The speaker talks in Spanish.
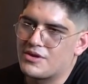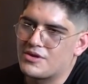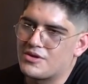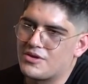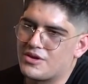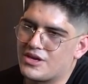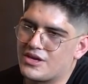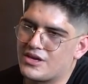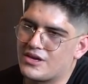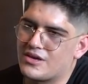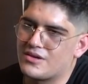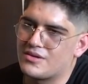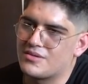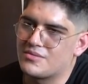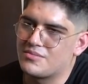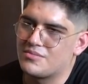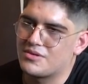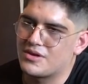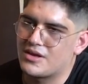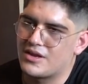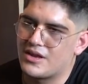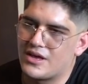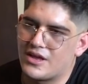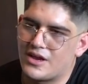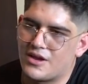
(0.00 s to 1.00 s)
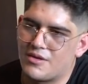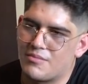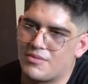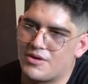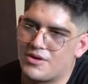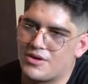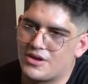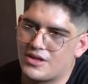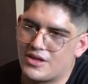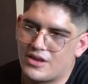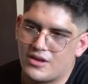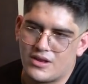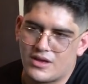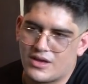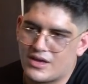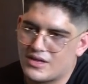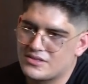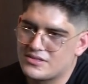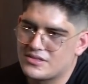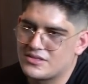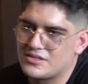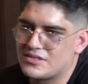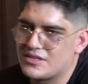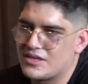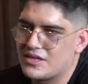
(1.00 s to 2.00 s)
mayoría, porque la gran mayoría es la que
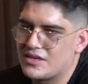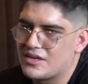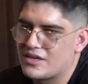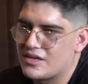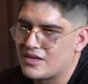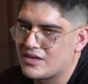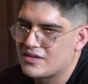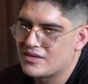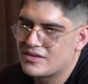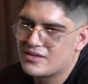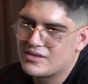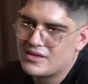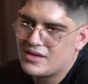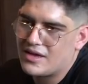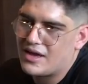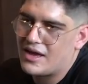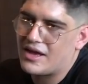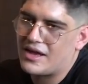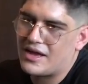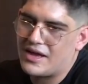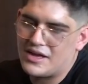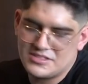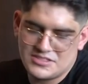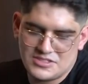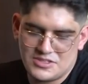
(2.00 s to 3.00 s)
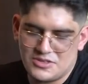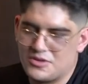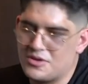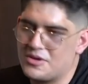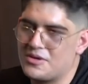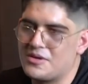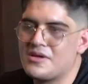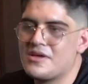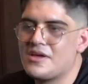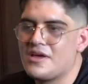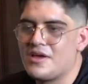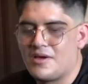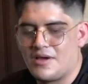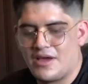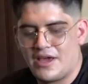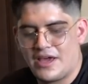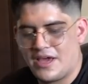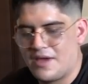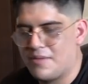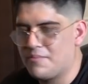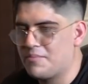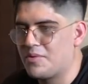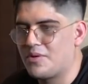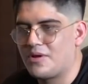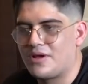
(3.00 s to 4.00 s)
te tiene acá. Si no,
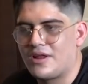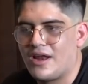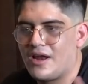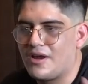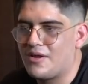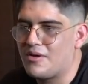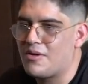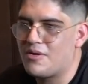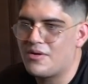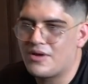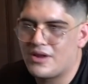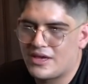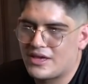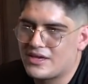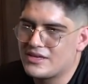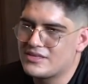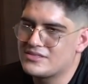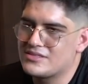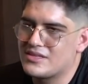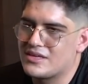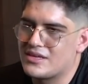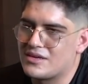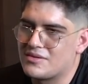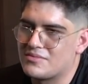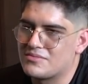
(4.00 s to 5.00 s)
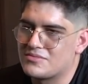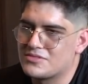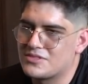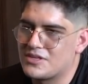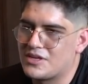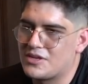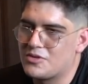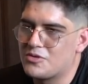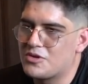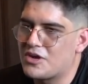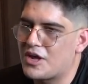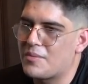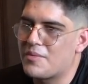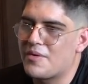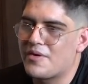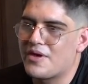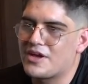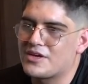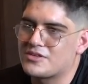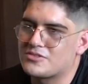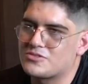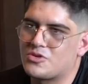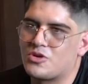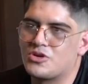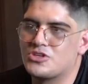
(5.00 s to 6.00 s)
ejemplo claro ahora en Instagram. O sea, nunca
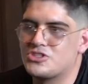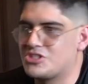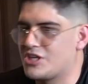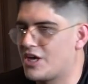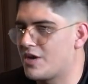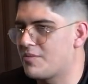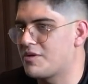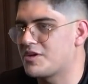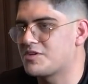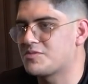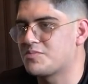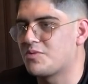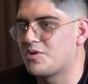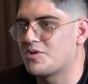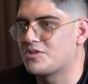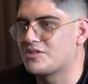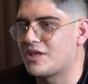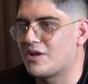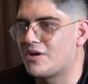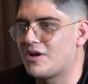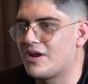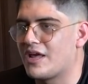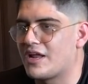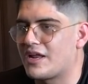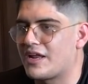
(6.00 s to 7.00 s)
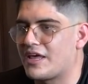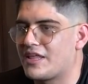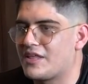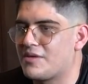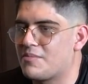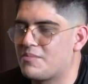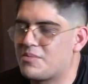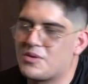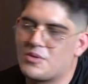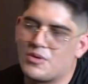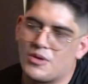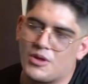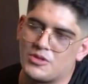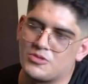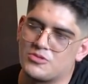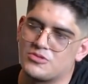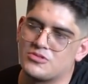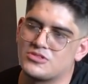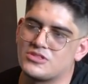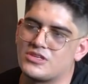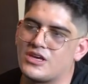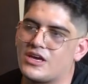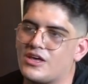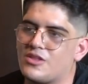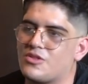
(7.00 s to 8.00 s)
me... Con Chen me explotaron las redes, pero lo
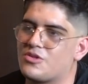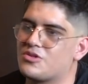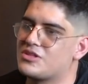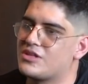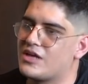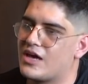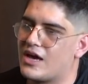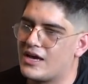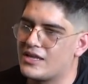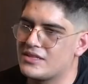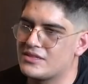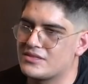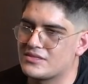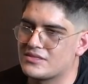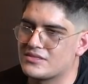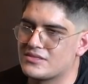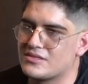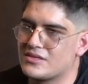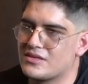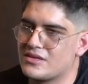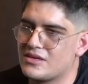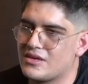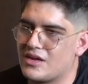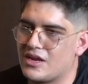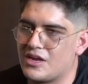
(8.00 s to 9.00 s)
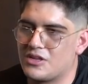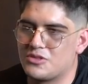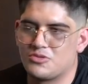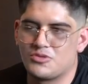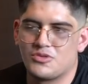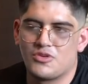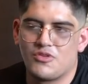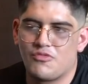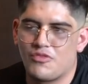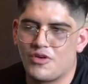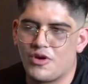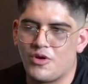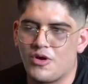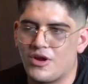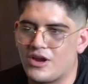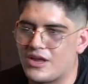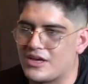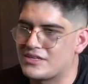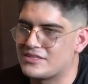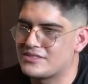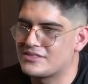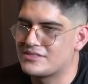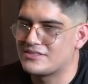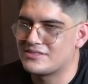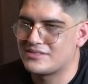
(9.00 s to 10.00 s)
anuncié dos días antes. El tuyo fue
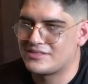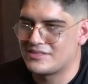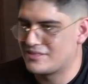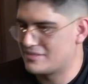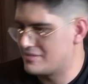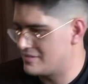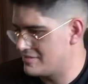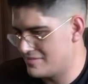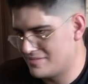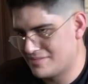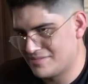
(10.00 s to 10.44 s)
horas y